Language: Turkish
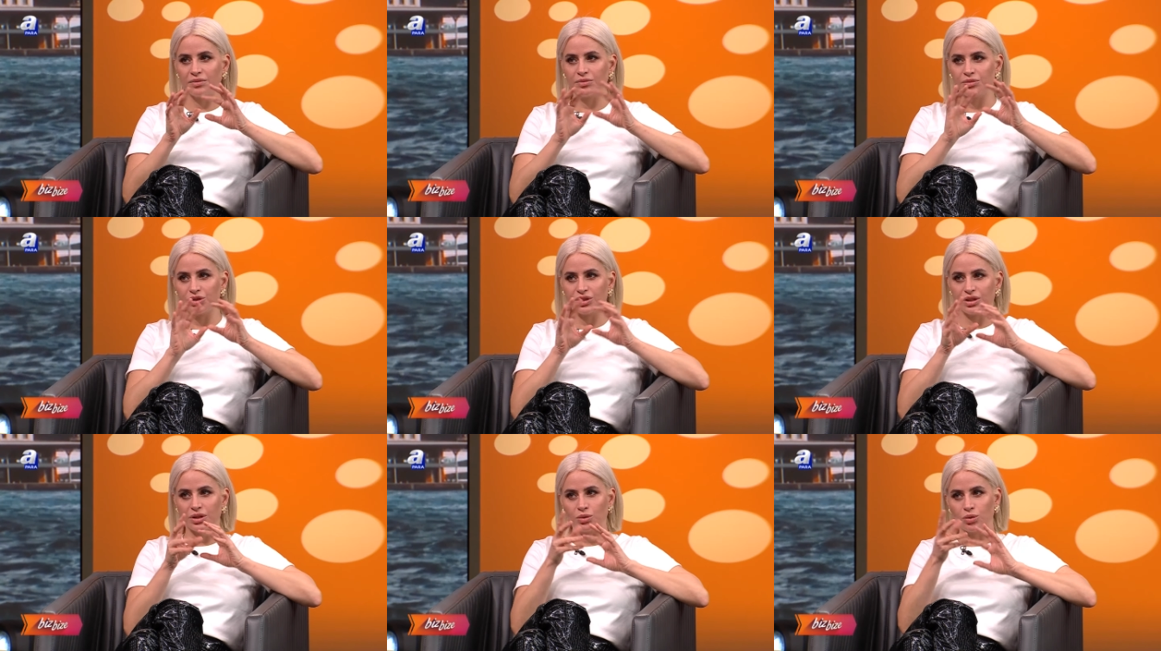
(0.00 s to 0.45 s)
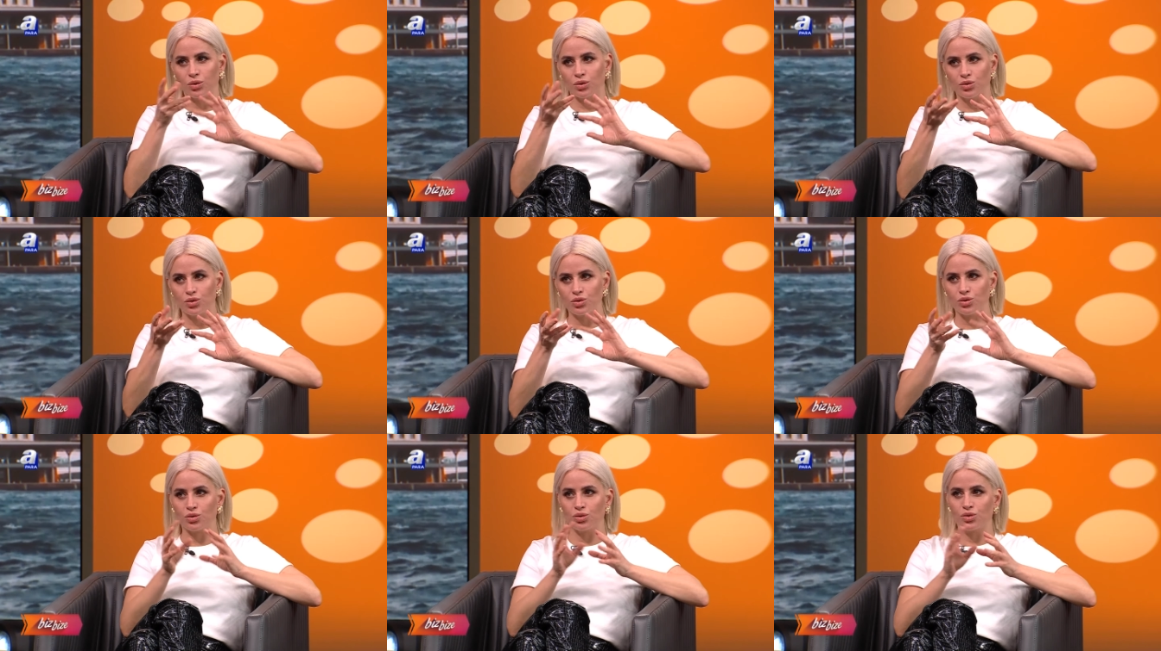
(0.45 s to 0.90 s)
işte
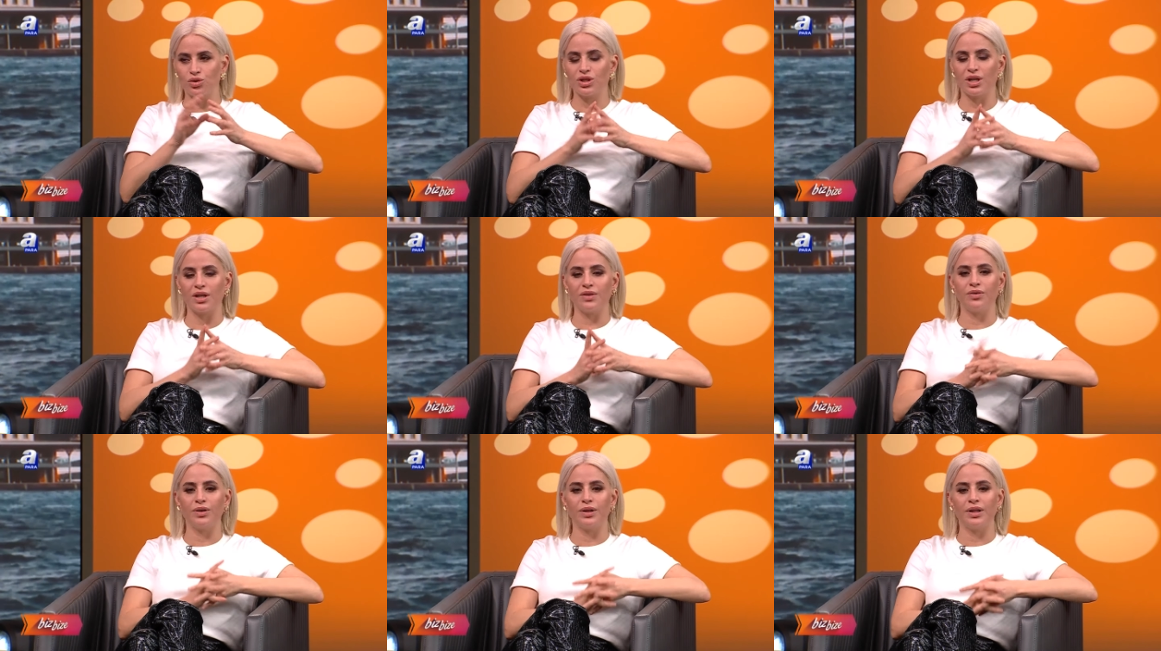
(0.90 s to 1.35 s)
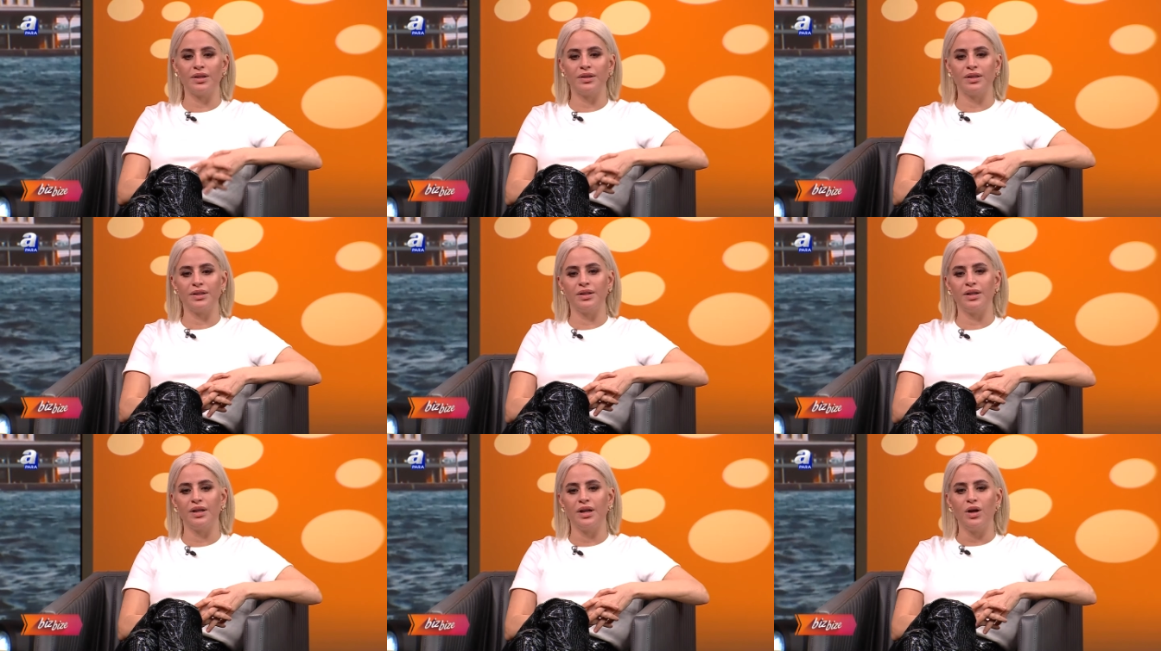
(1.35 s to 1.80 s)
dönüştüğü şey falan
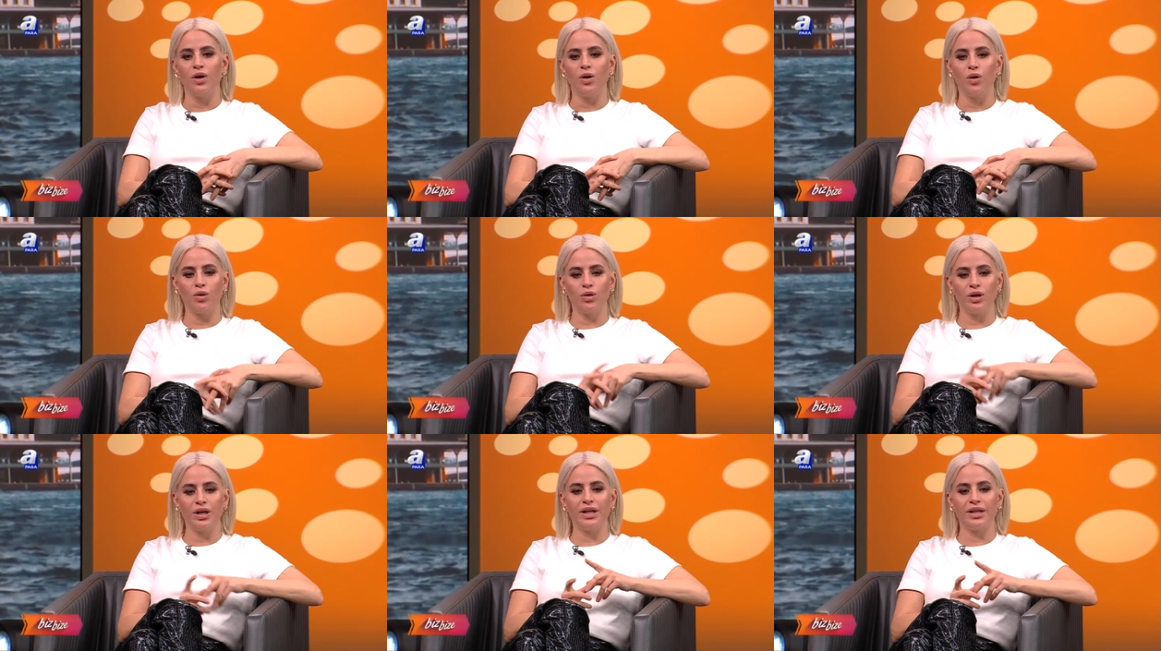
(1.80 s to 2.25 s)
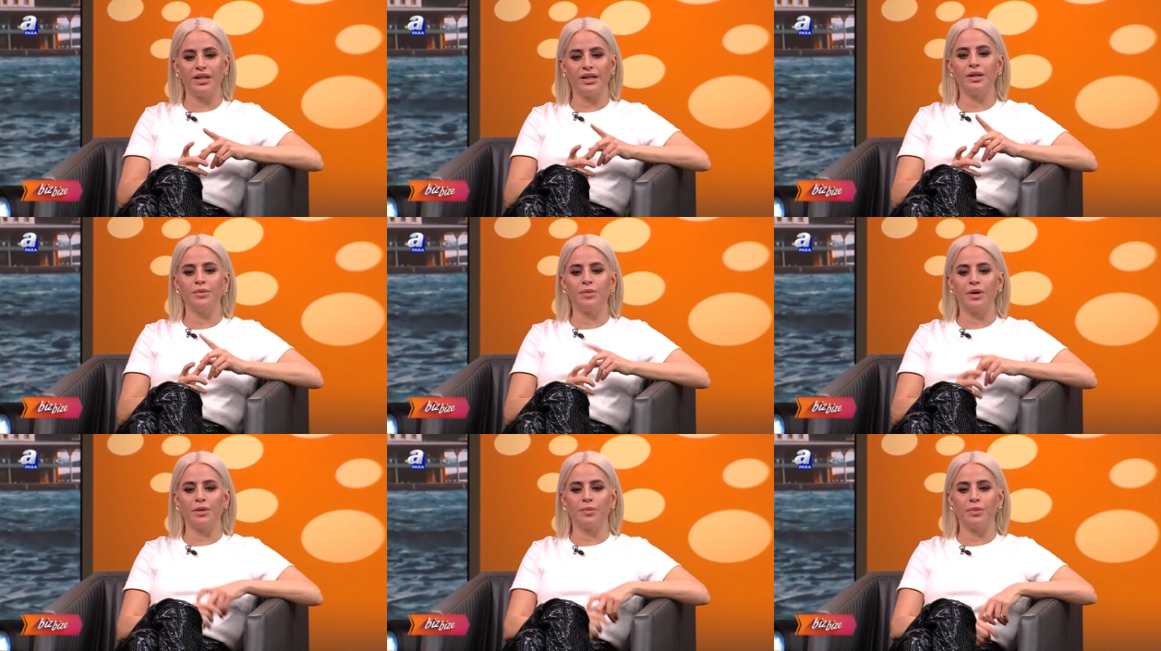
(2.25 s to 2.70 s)
hani oraya
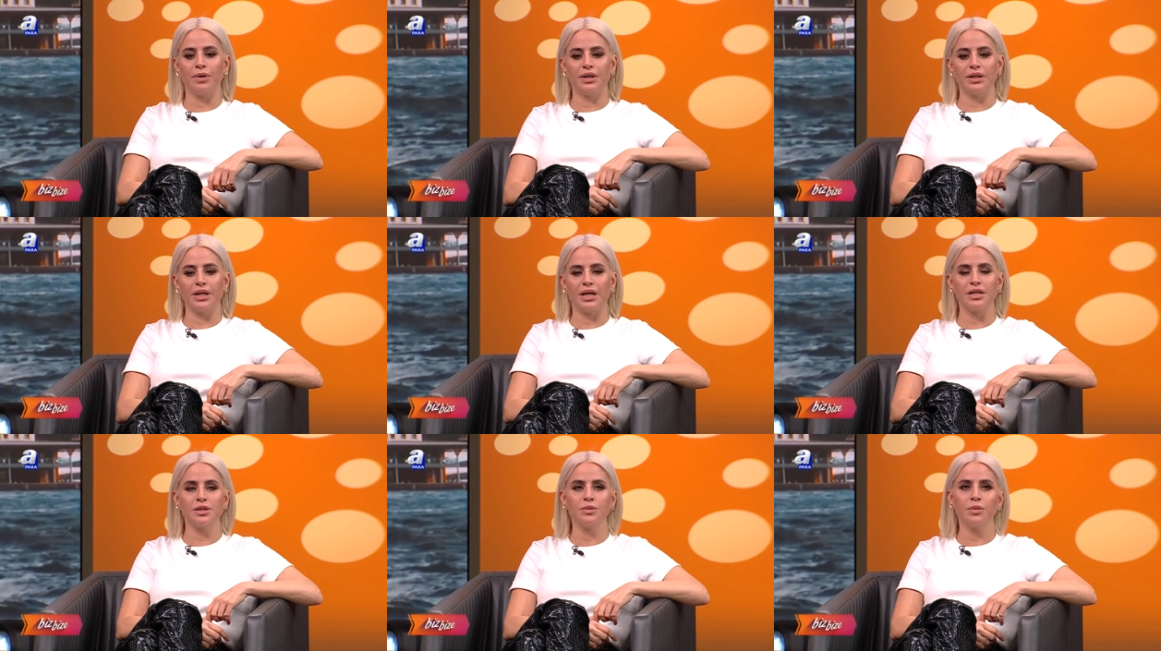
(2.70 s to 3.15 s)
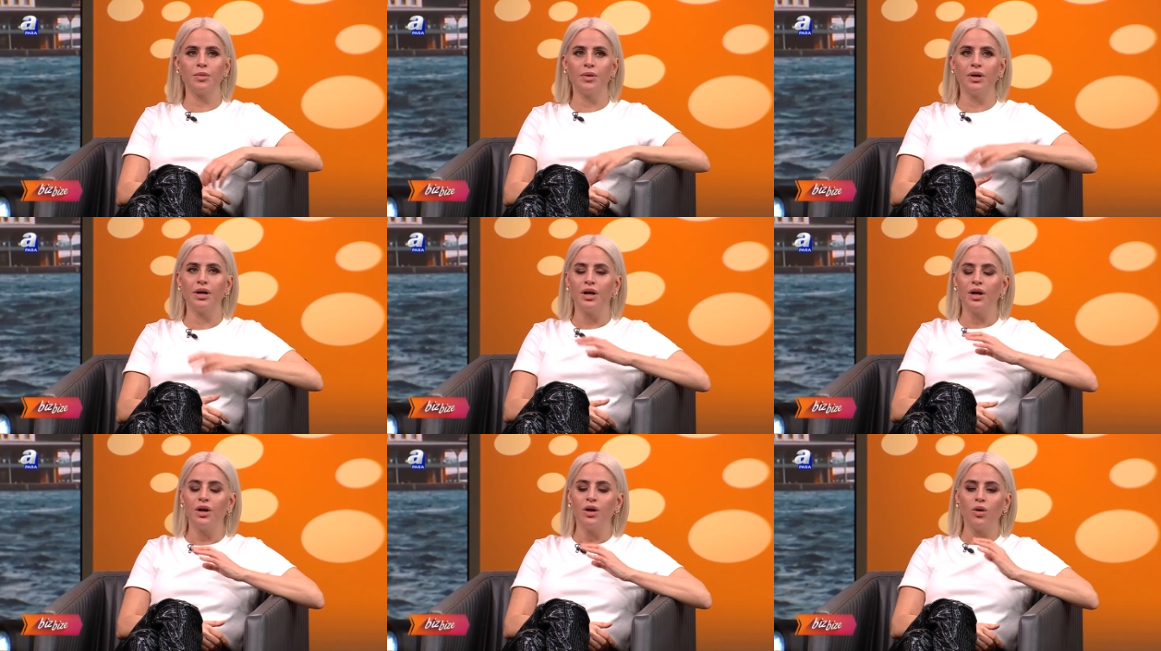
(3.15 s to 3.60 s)
iyi bakmak lazım
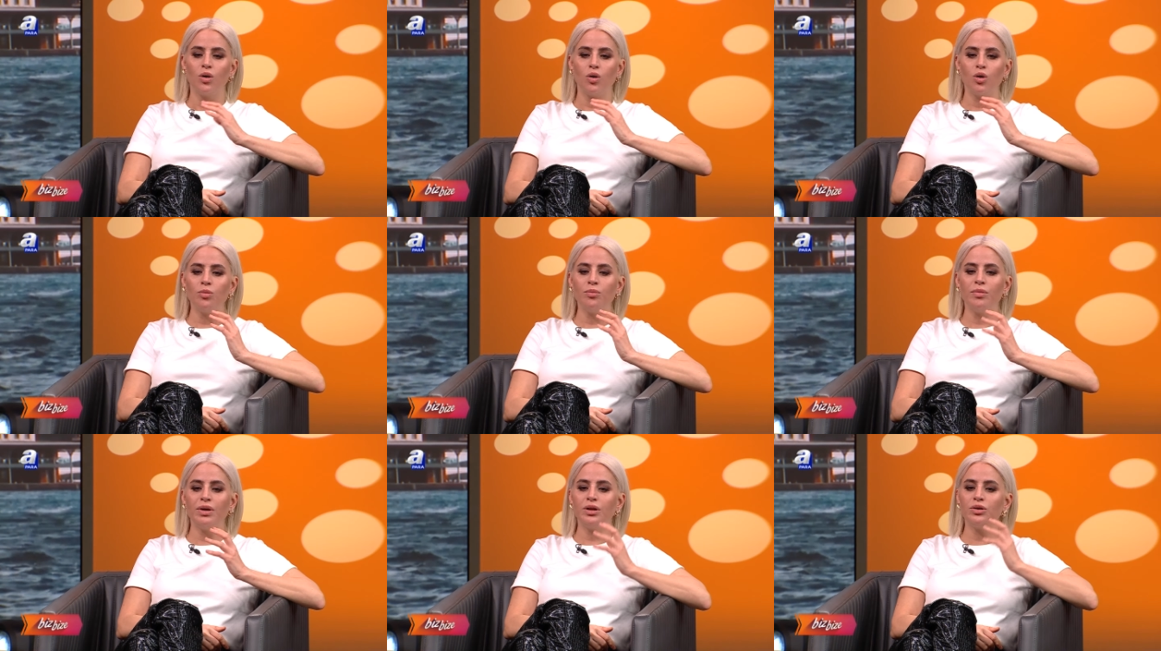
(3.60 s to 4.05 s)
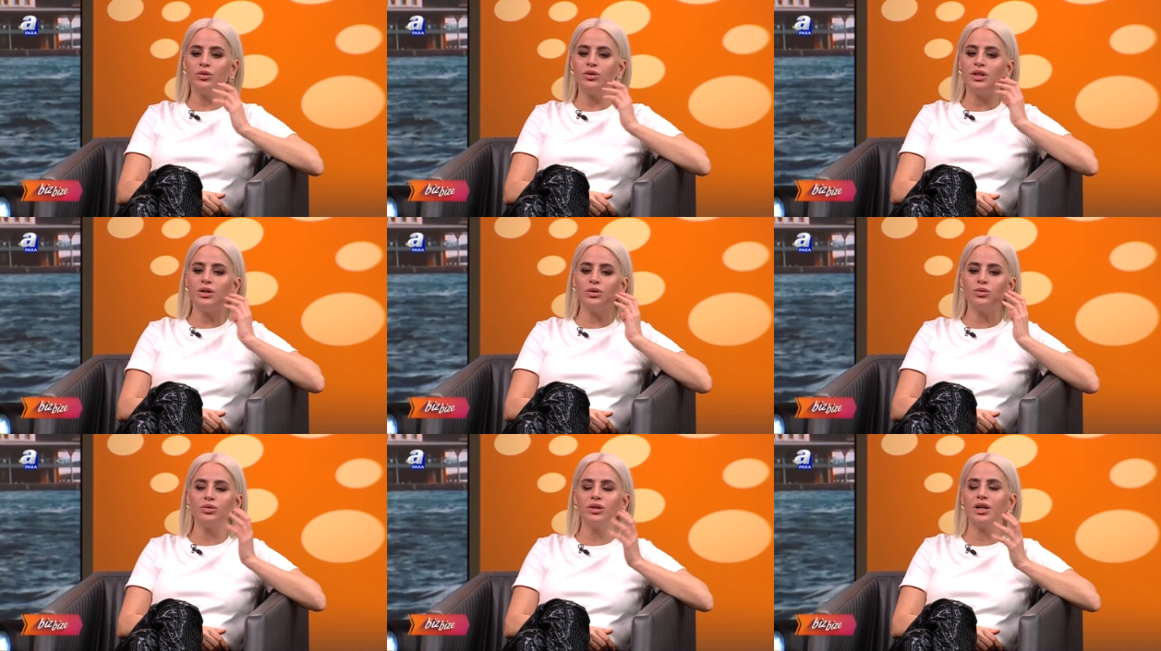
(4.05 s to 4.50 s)
ama o
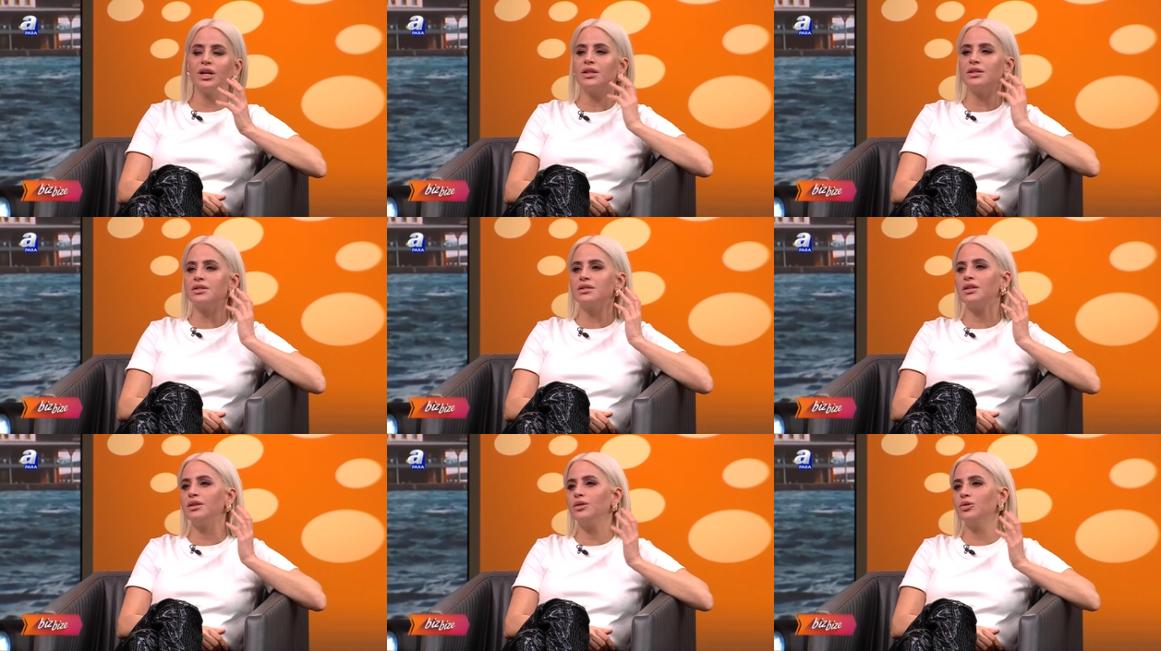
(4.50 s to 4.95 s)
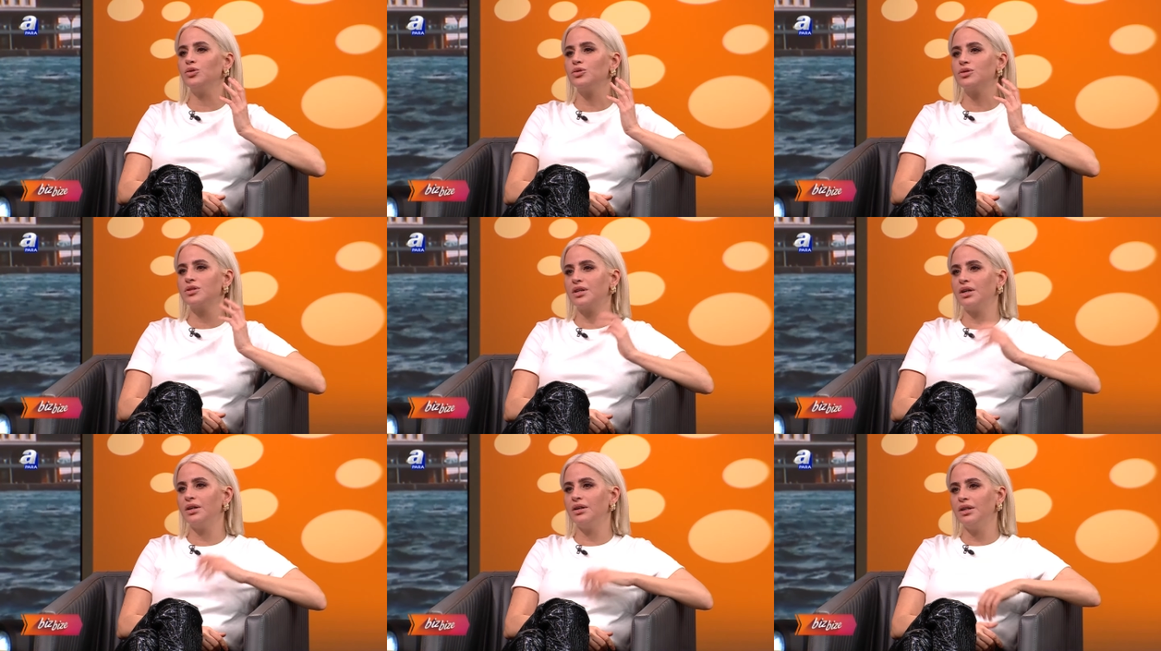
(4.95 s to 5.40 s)
melodiyi kulağınız
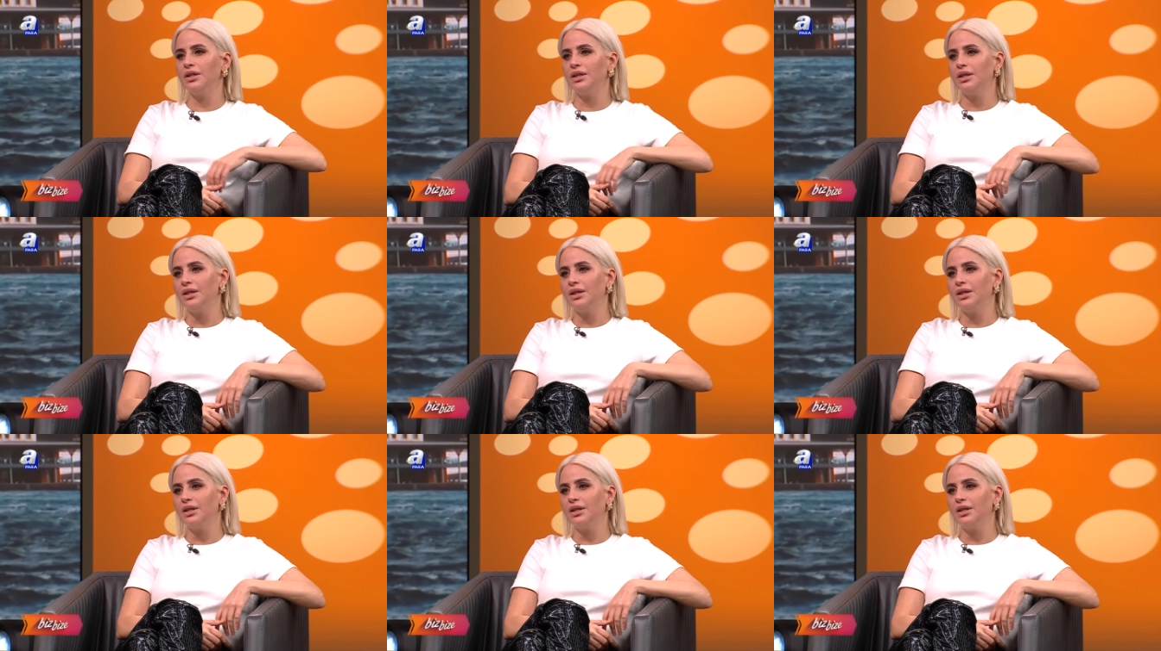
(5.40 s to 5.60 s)
alıyorsa